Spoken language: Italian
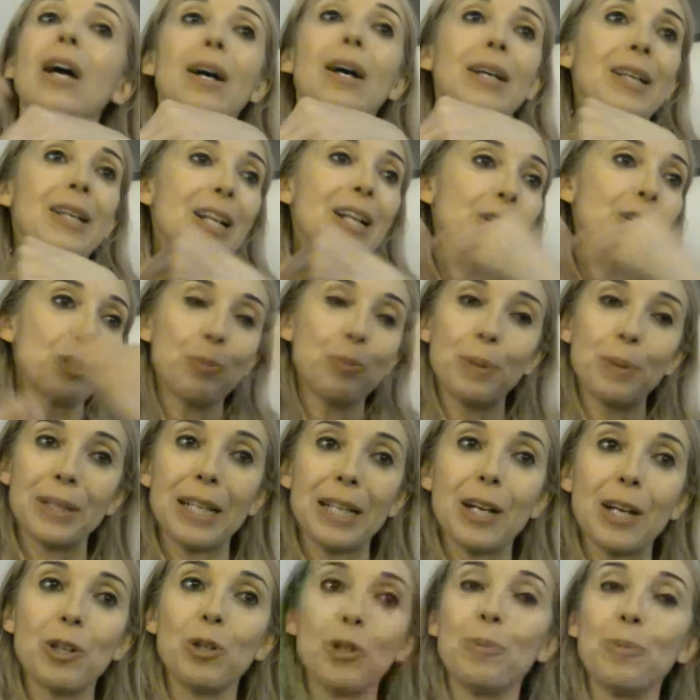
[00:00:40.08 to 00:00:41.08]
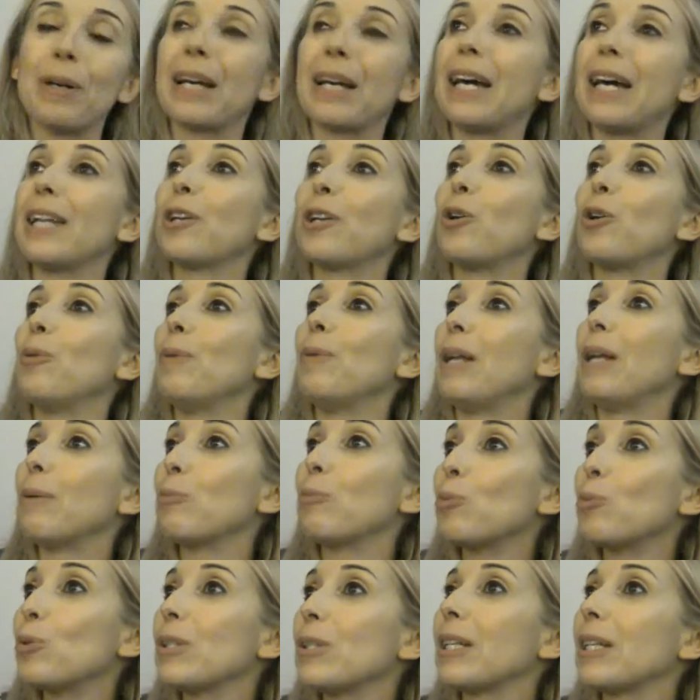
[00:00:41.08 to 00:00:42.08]
in altro spettacolo magari come la
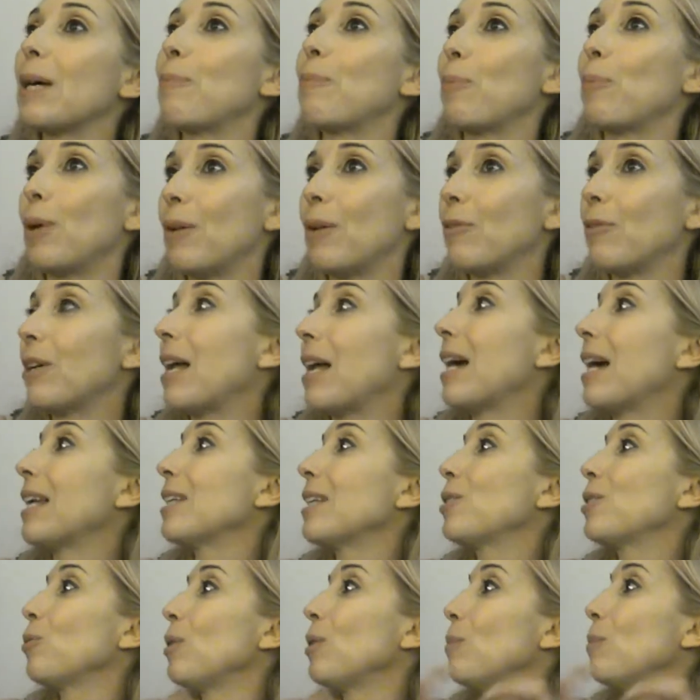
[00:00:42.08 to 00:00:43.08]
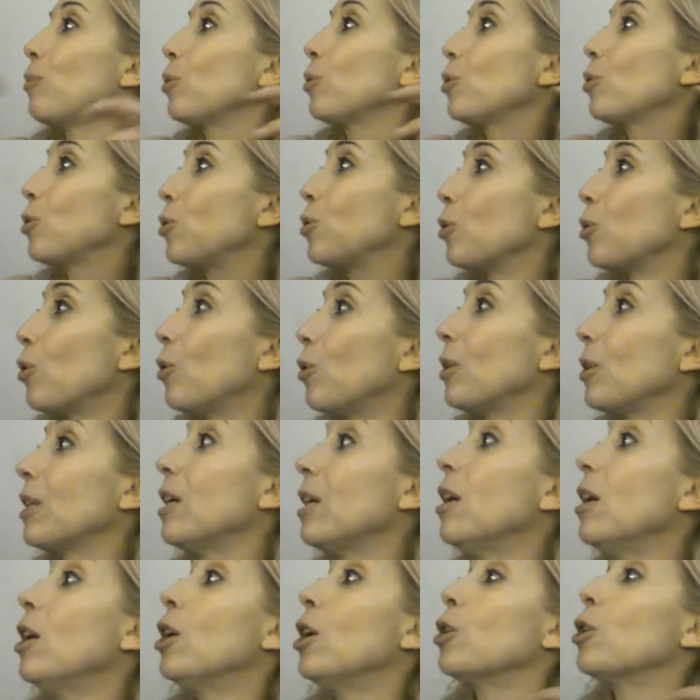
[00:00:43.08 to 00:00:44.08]
musica può lavorare sulle
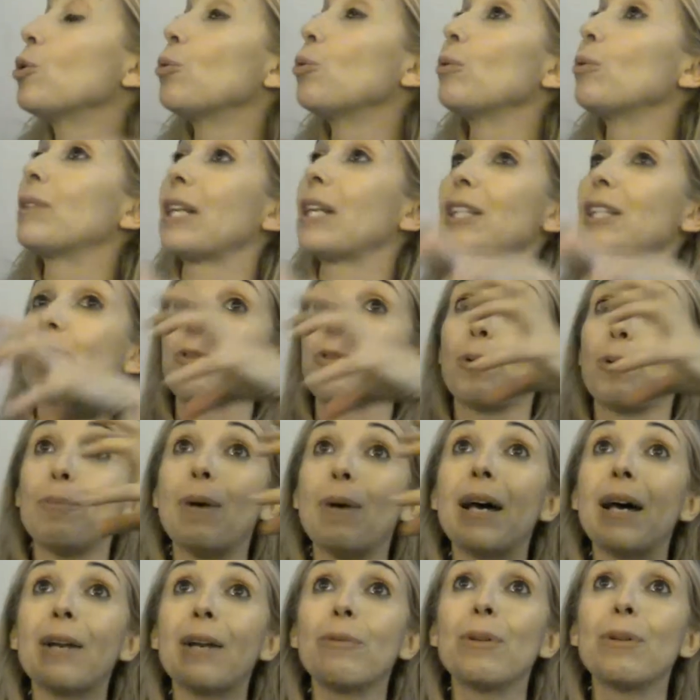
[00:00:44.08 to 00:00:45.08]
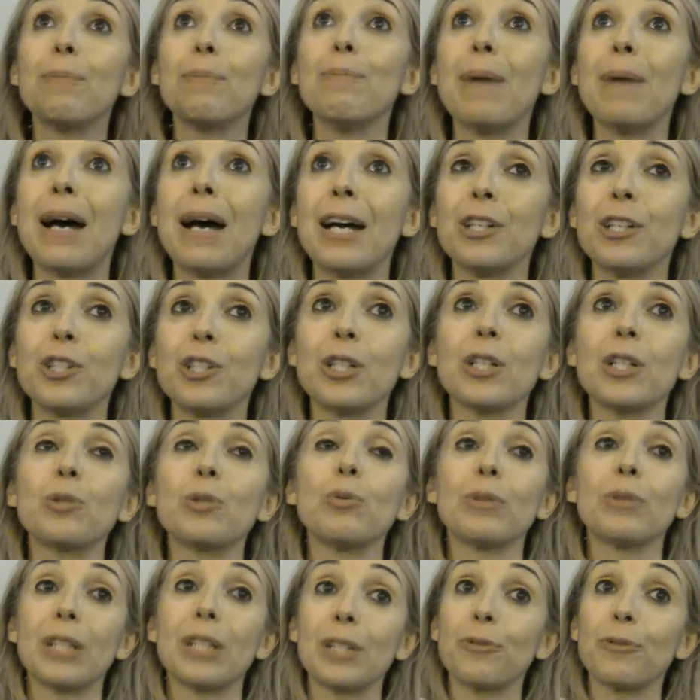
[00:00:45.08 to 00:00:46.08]
emozioni sul trasformare un'immagine
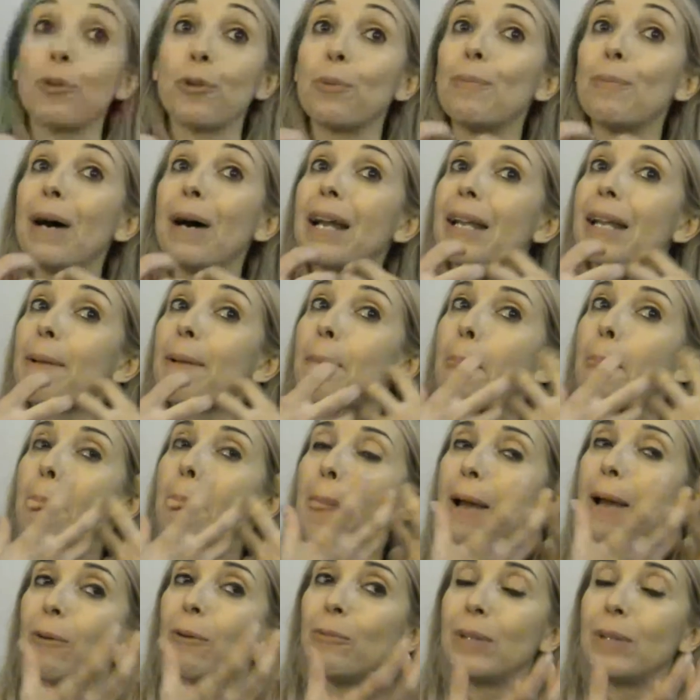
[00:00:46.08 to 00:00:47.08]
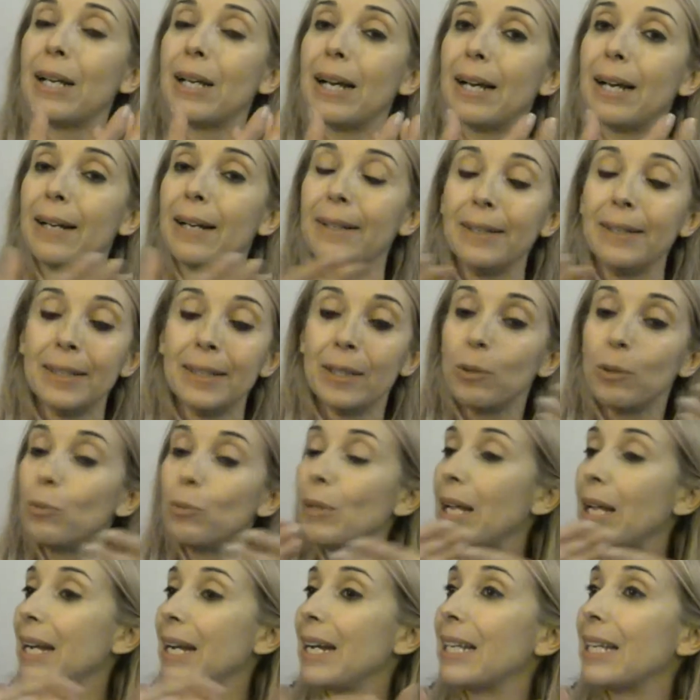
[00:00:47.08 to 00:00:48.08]
sul trasformare una,
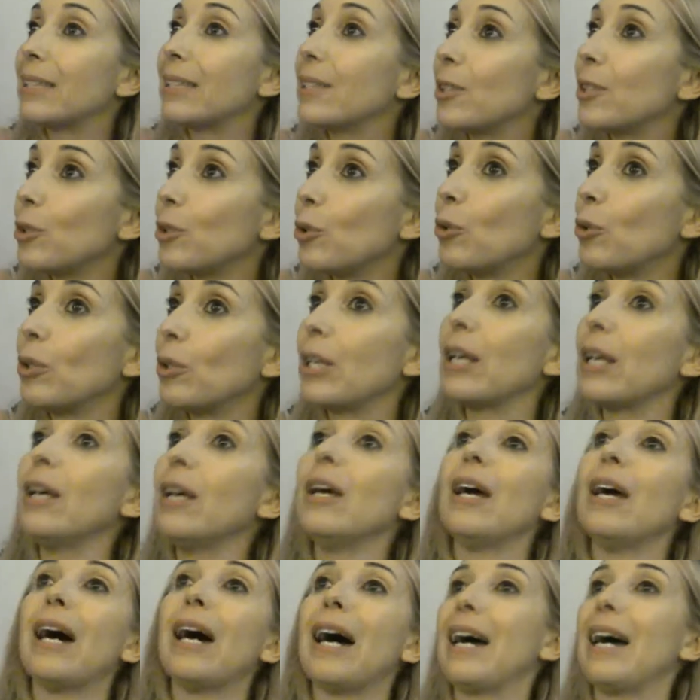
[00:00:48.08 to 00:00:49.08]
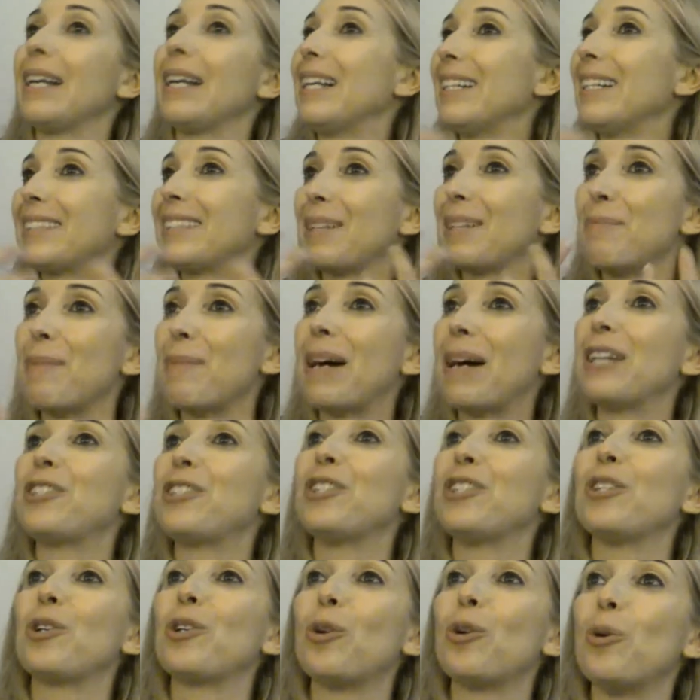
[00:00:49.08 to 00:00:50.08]
una relazione in altre
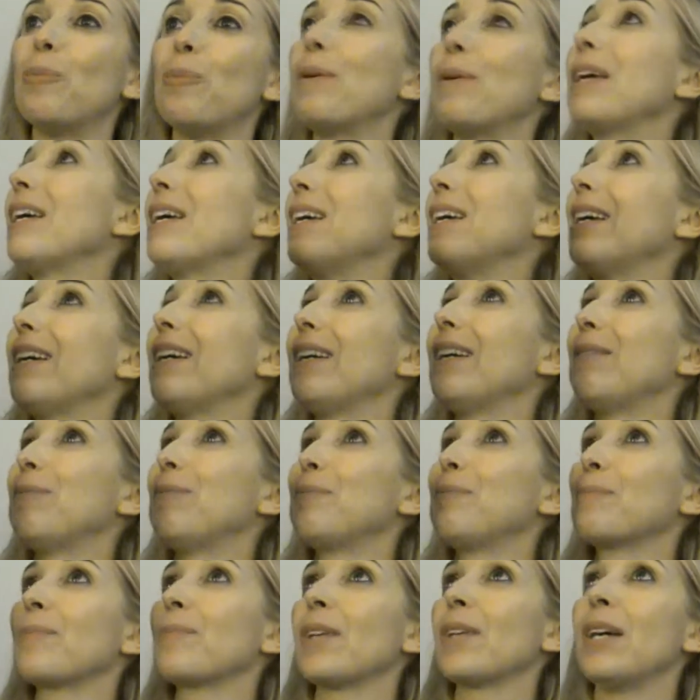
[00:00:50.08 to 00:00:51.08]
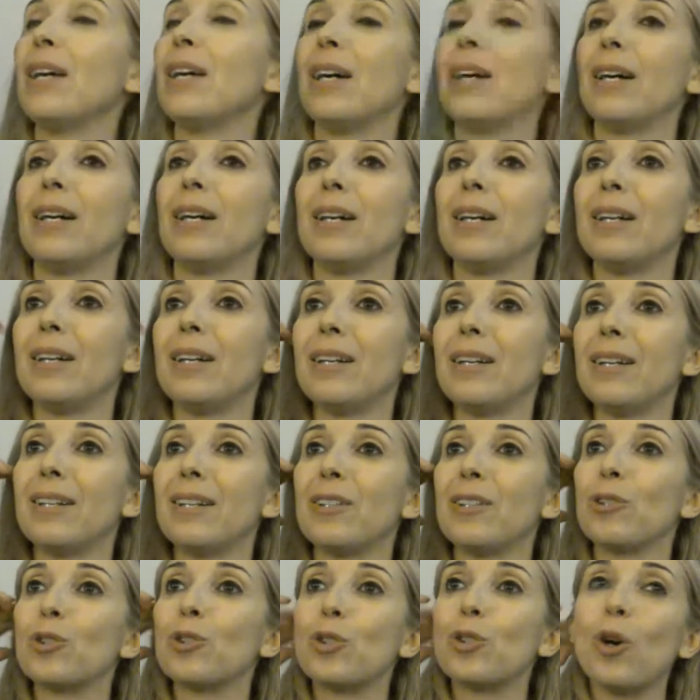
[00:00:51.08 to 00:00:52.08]
immagini come eh,
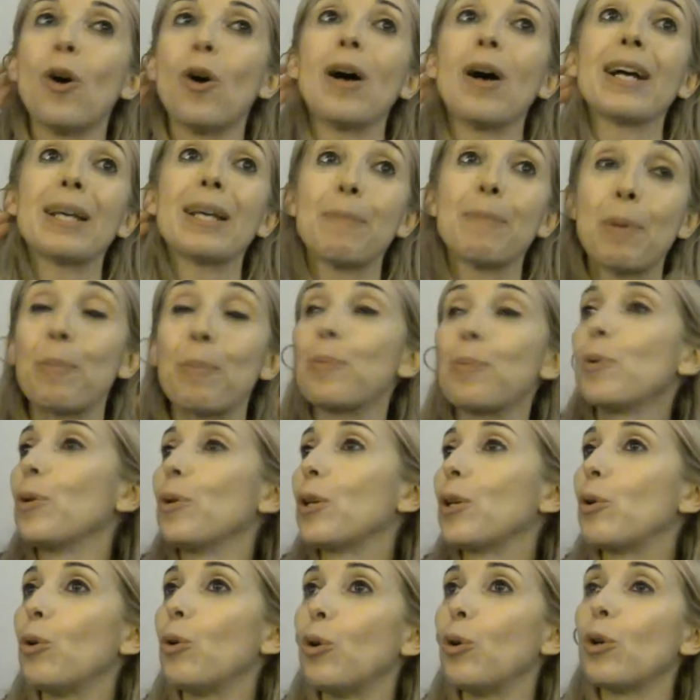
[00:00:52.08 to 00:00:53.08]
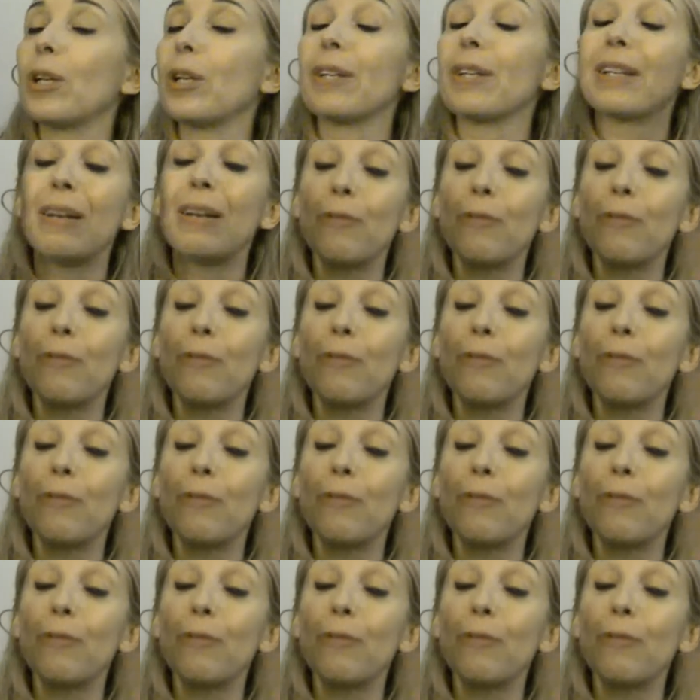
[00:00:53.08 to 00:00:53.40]
non so, anche proprio i colori.